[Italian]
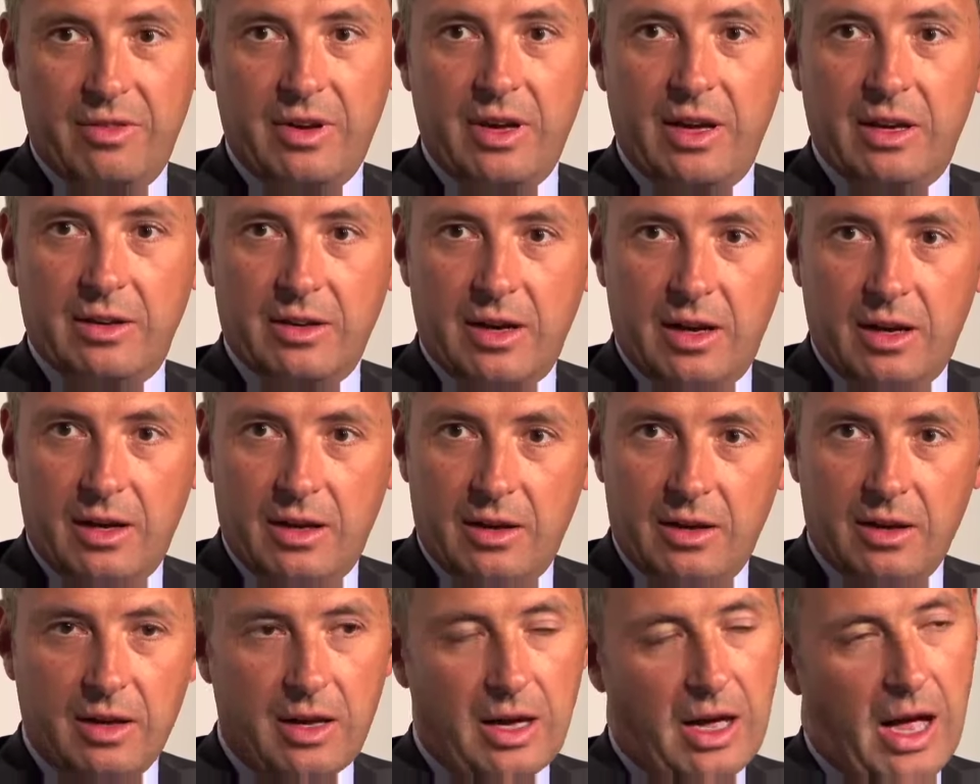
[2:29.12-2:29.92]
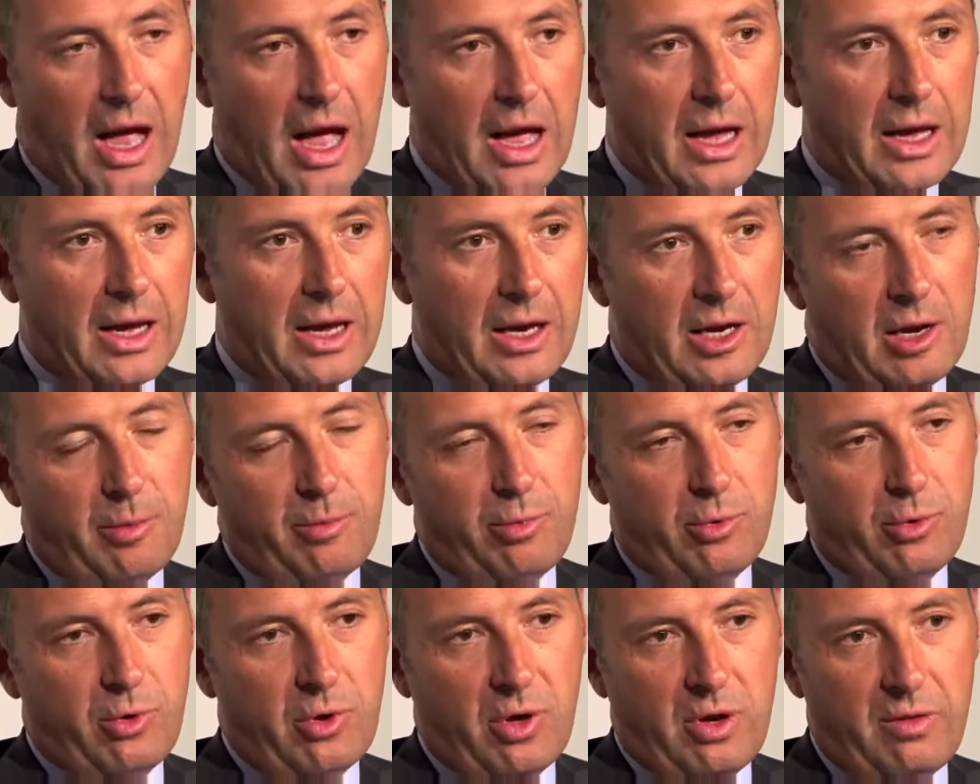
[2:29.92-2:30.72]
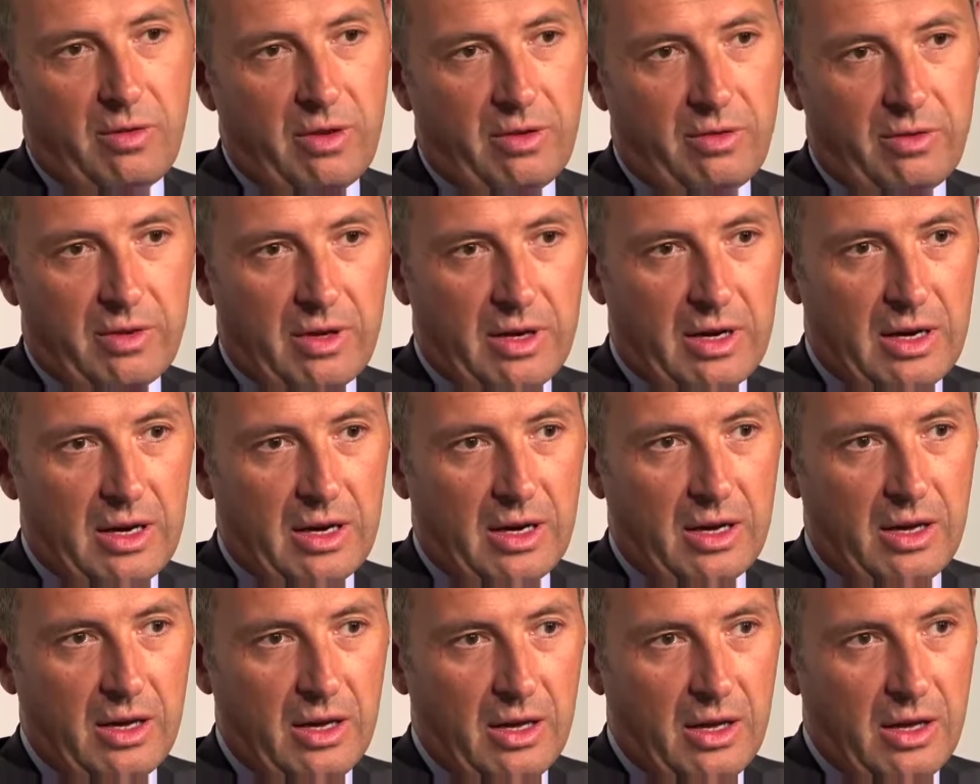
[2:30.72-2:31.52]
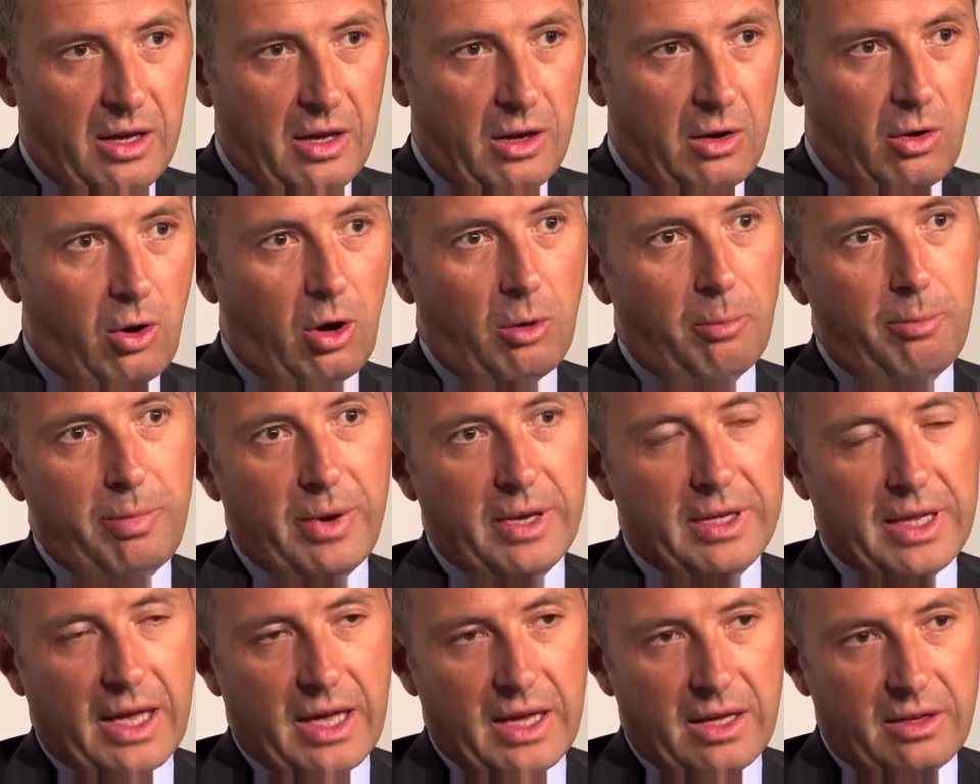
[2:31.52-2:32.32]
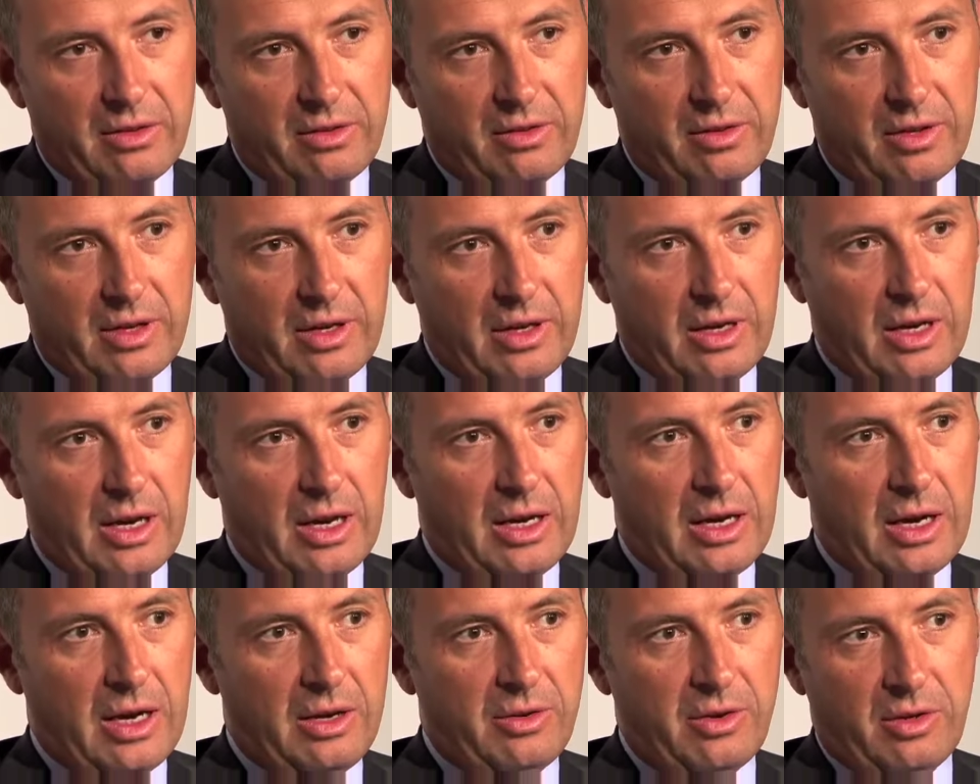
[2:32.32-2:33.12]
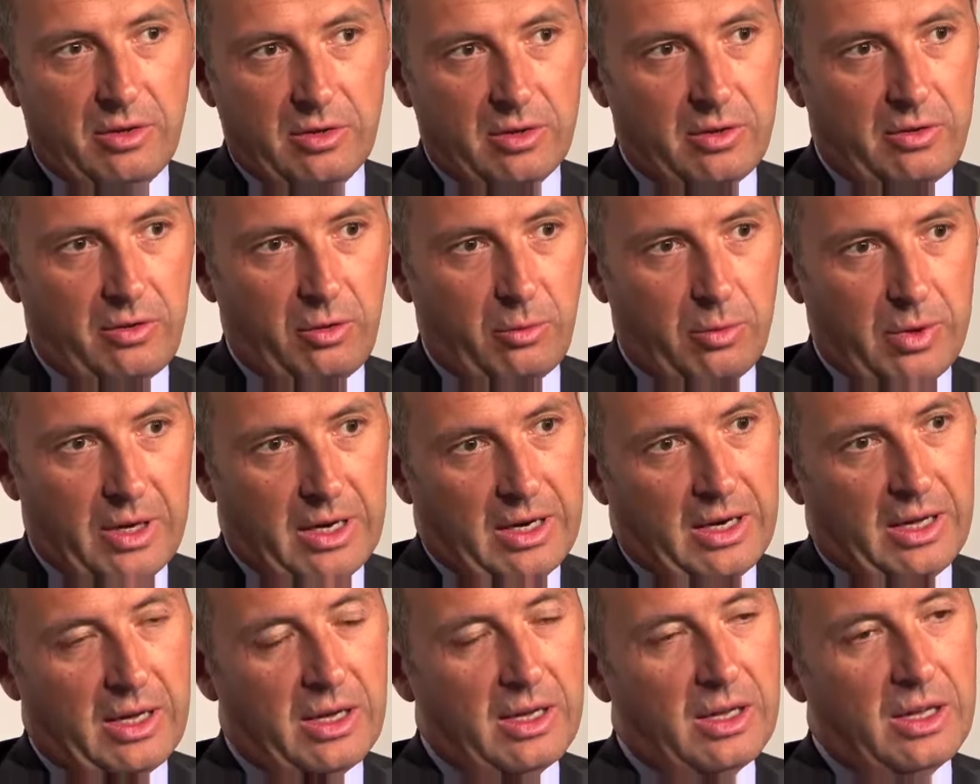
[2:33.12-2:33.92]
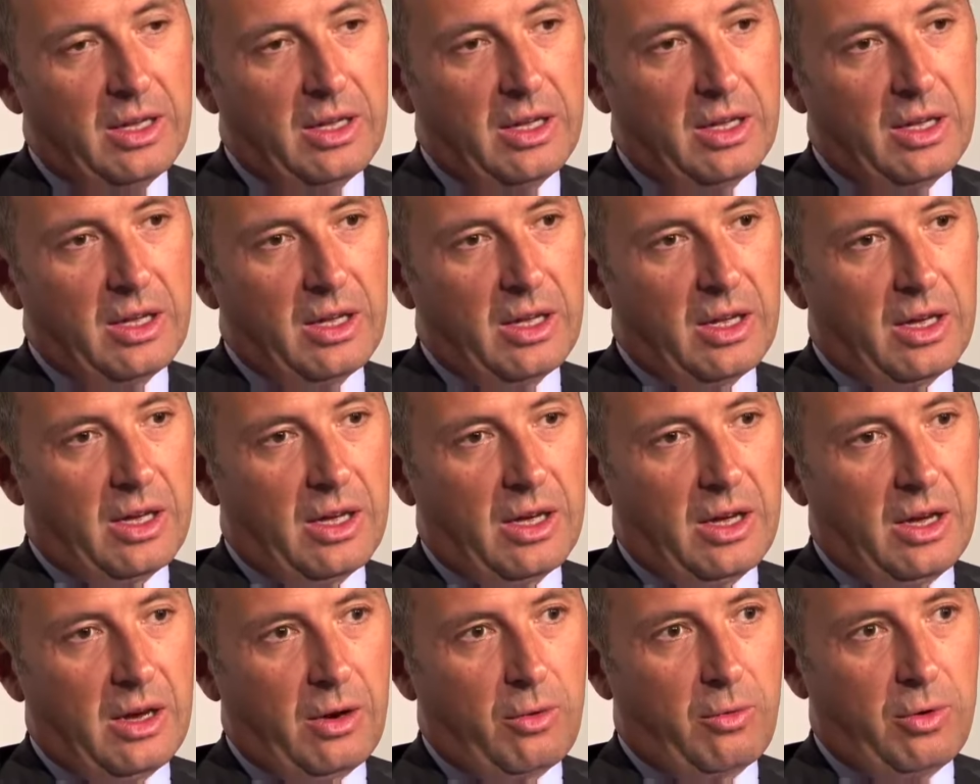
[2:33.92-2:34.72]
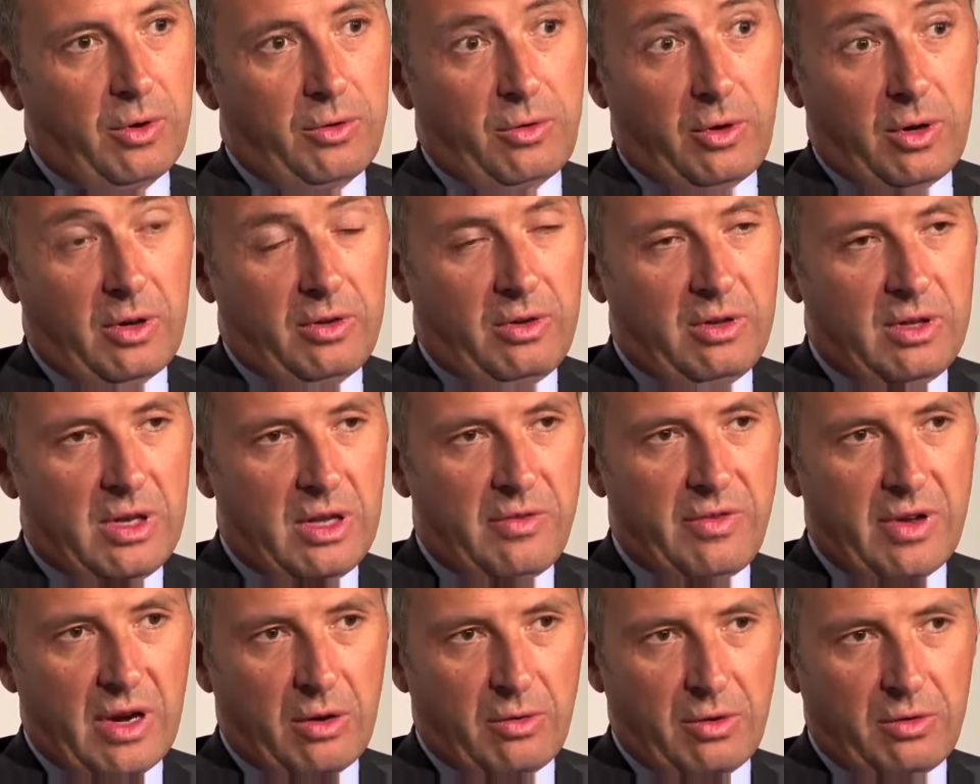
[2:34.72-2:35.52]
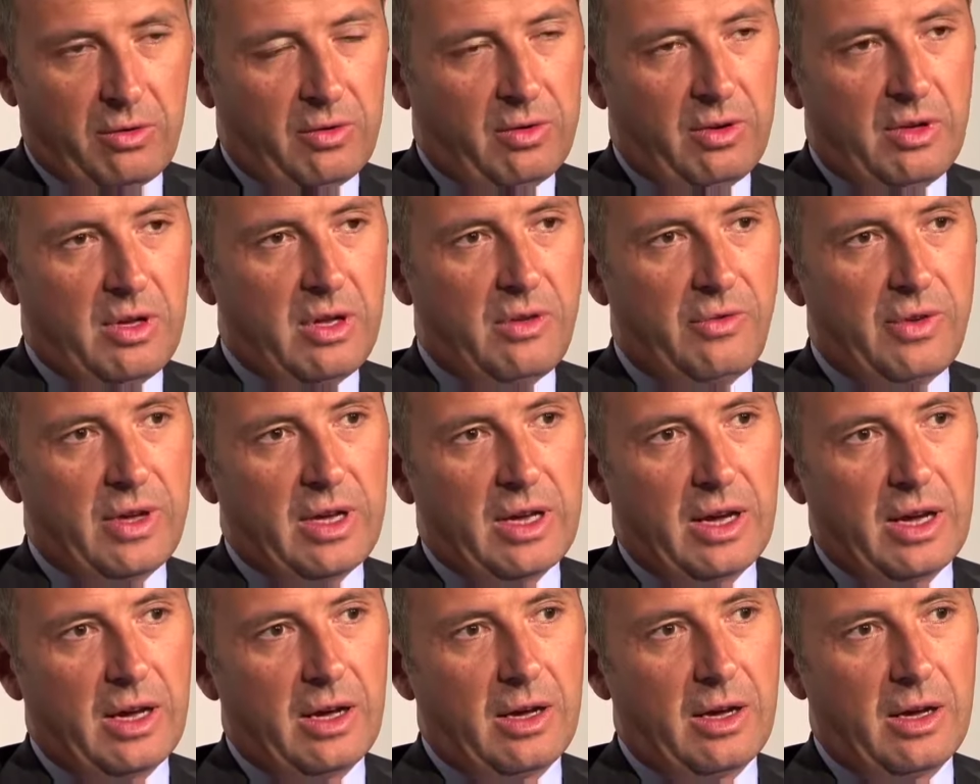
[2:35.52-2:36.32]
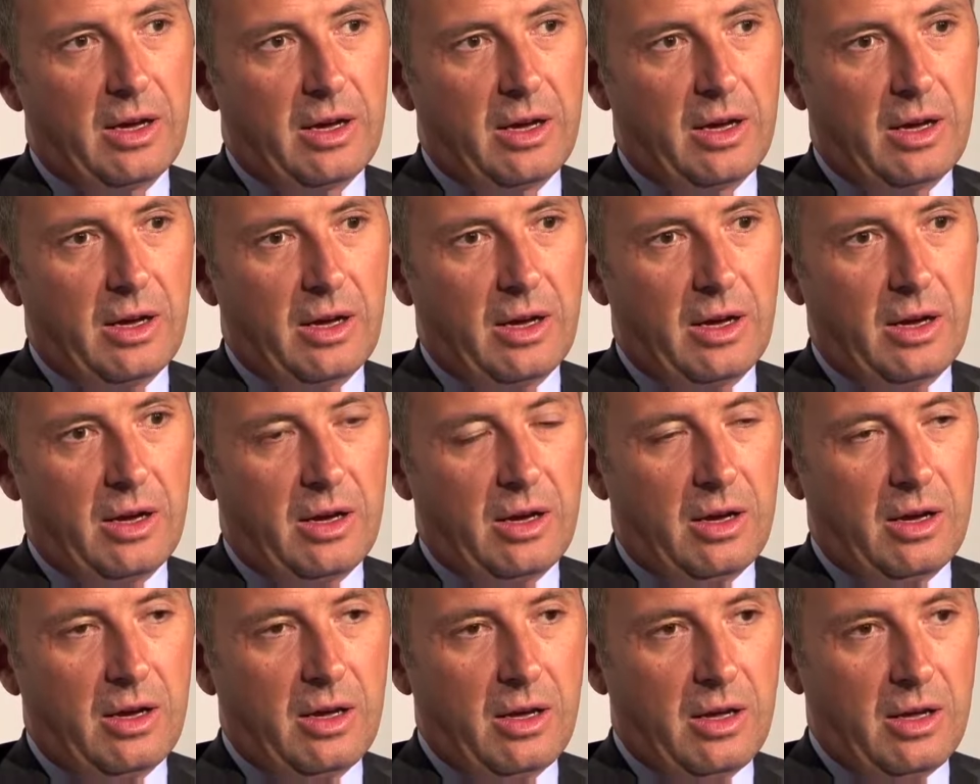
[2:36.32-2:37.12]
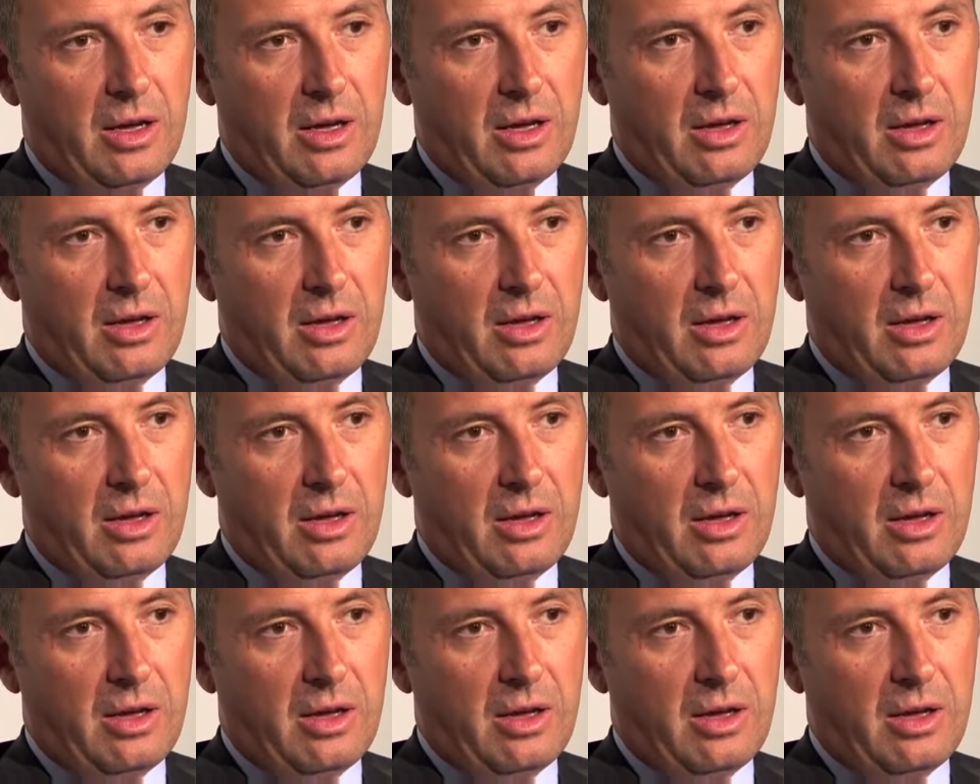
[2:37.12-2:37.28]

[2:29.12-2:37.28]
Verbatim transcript: vera anche dal punto di vista delle competenze e delle risorse umane. Eh, questo che significa? Questo significa eh,